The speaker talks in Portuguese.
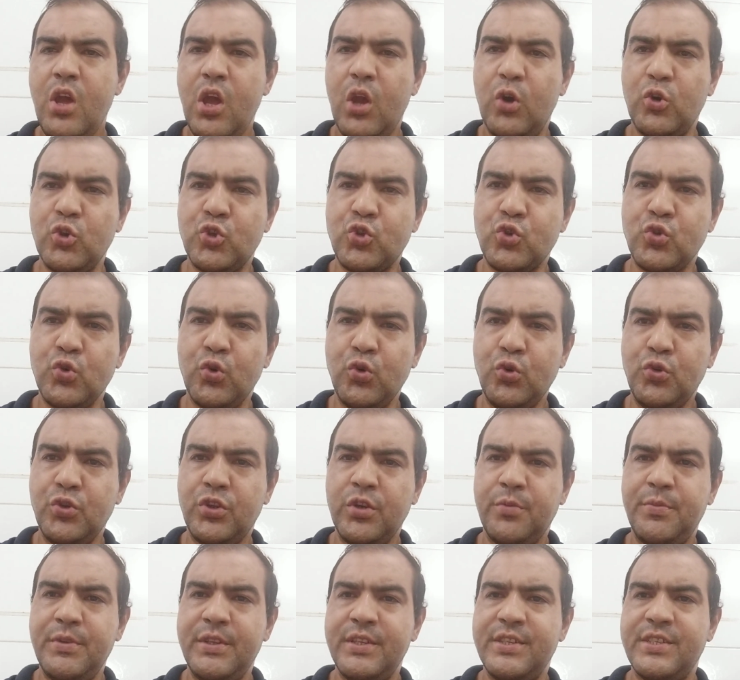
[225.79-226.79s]
Eu sou com o
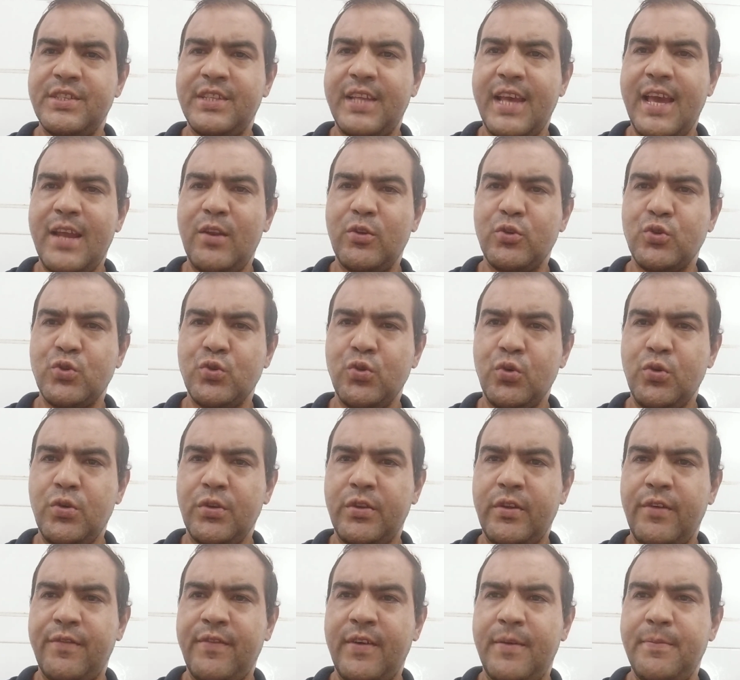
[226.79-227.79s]
teu ministério, eu sou com
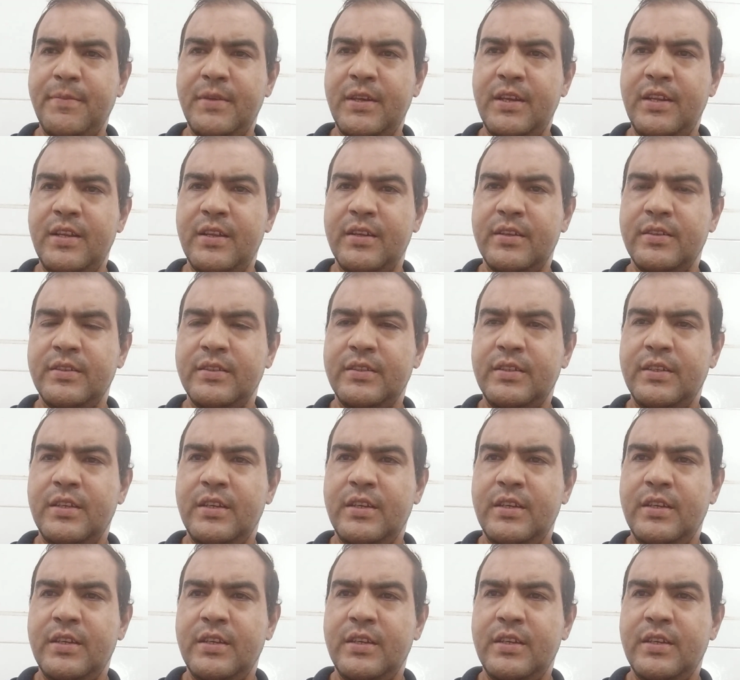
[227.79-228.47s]
a tua família,